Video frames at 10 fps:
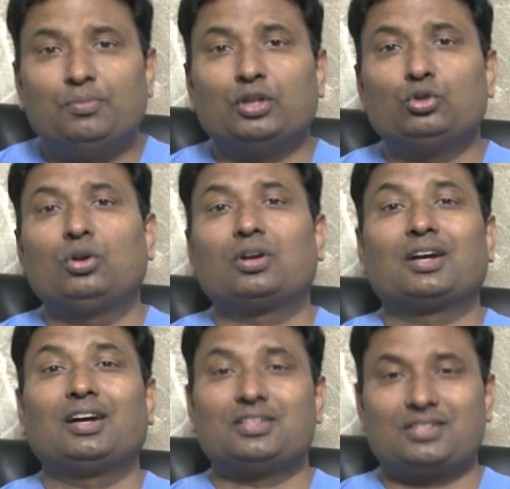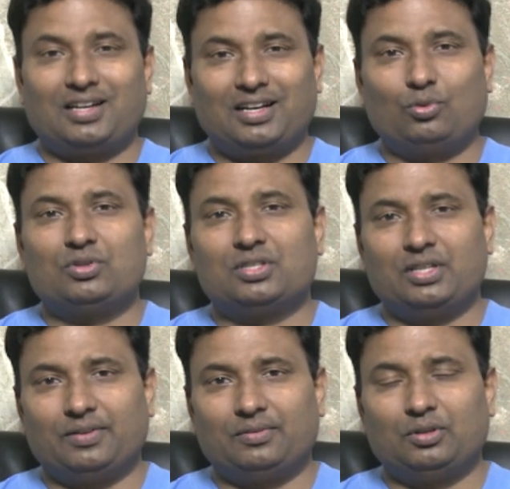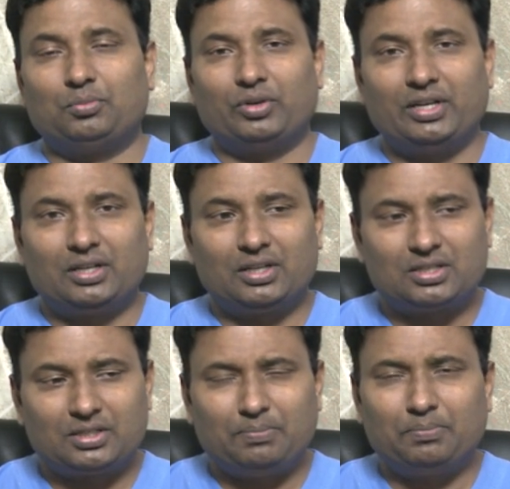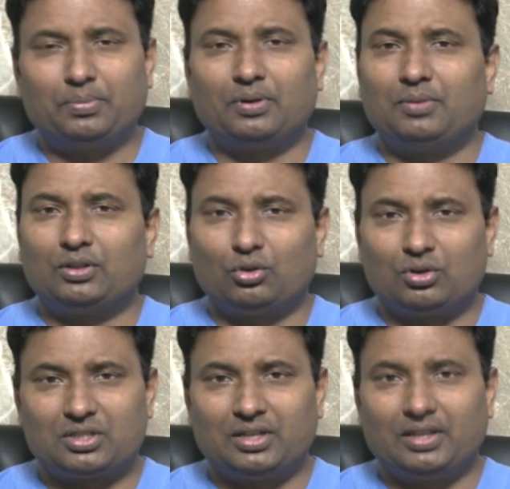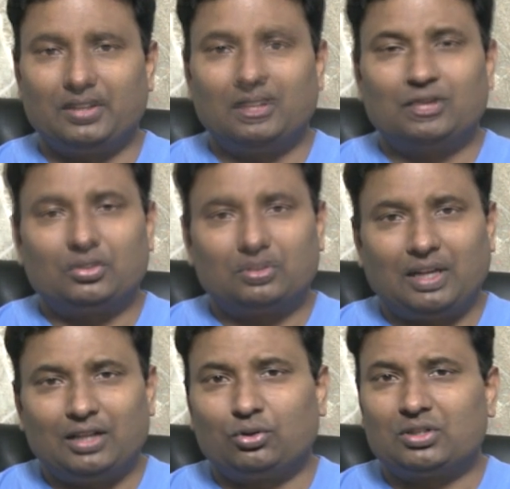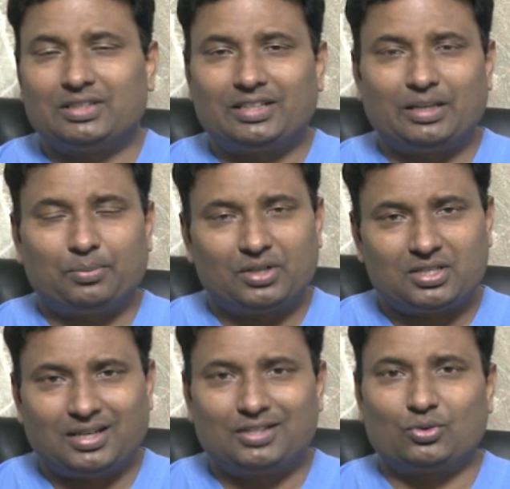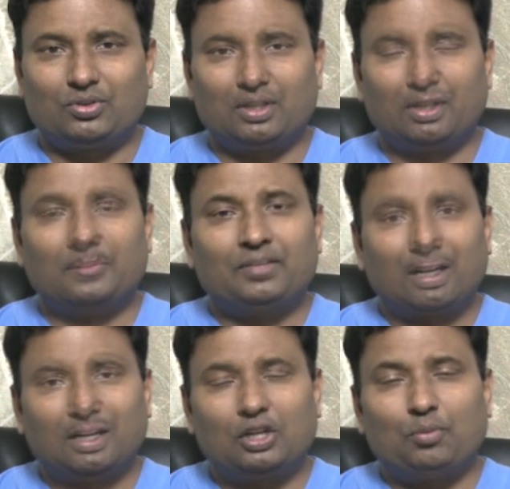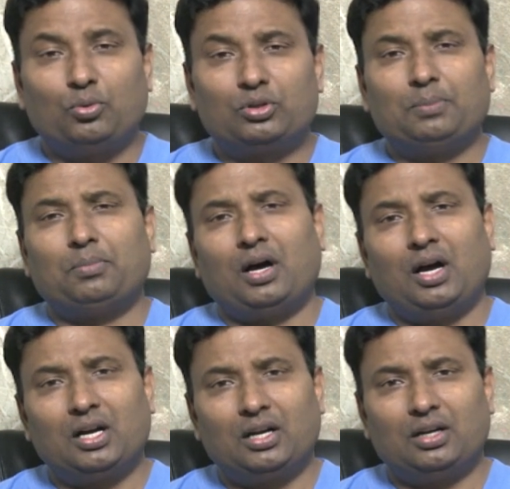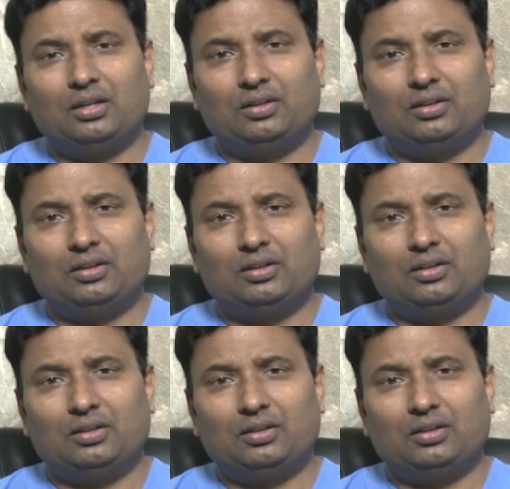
ఈ మందులో రకాలు చాలా వచ్చినాయి ఇప్పుడు ఏంటంటే సింపుల్ మందులు వచ్చినాయి సో దాంతో సెట్ అయిపోయే ఛాన్స్ ఉంటుంది తగ్గకపోతే బాగా